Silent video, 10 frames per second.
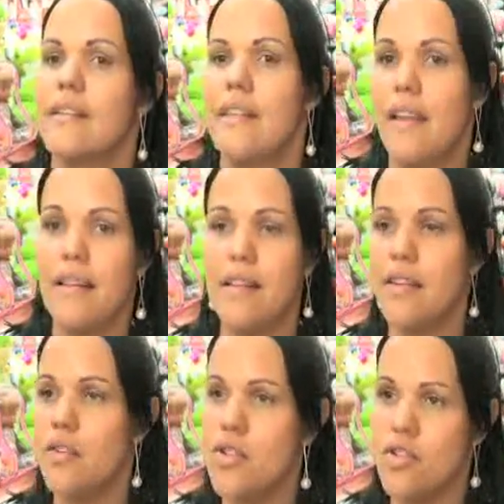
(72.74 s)
Tem até
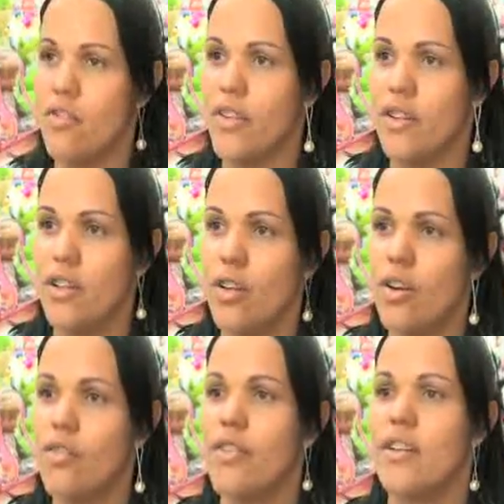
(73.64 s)
de R$
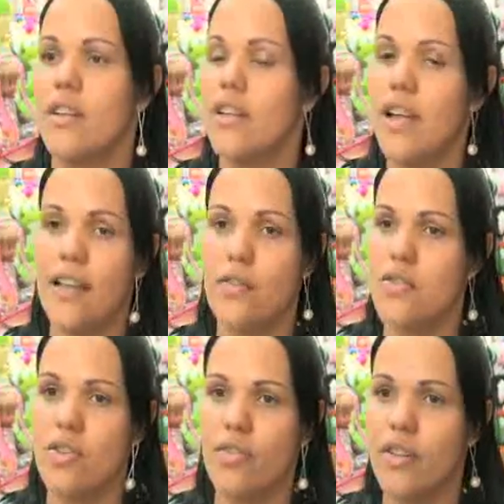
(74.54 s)
2,99, tem de R$
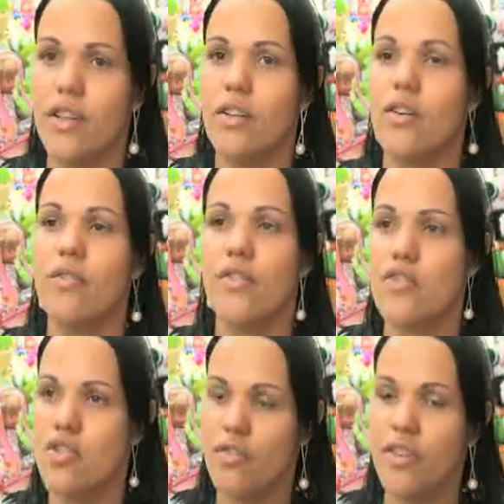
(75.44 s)
14,99, R$
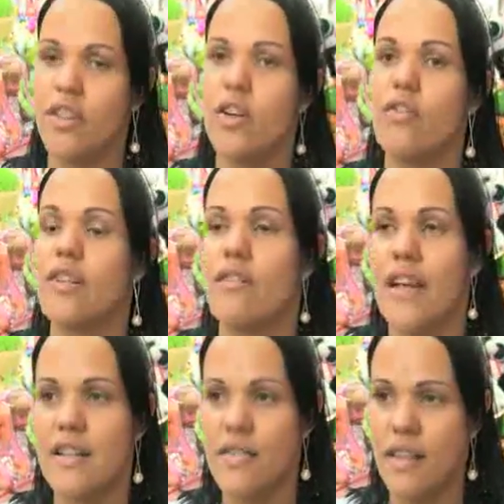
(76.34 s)
11,99, tem
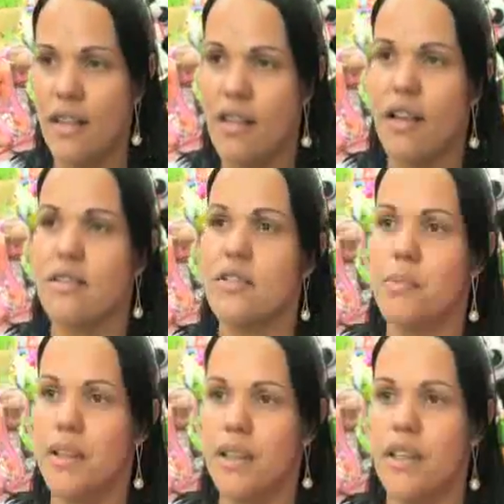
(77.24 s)
várias variedades de
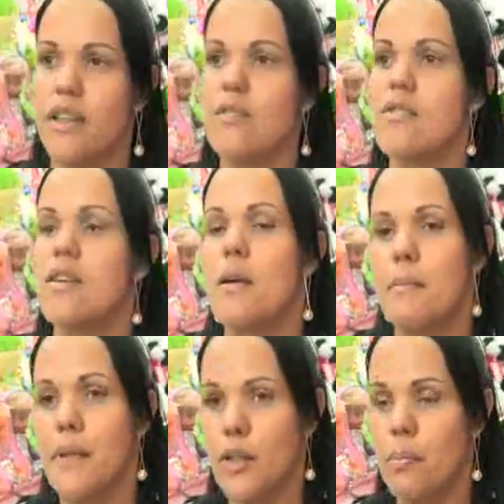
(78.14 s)
brinquedos,
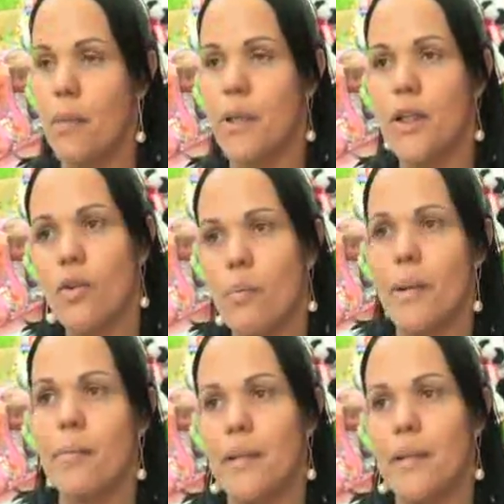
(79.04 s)
tanto para menino como para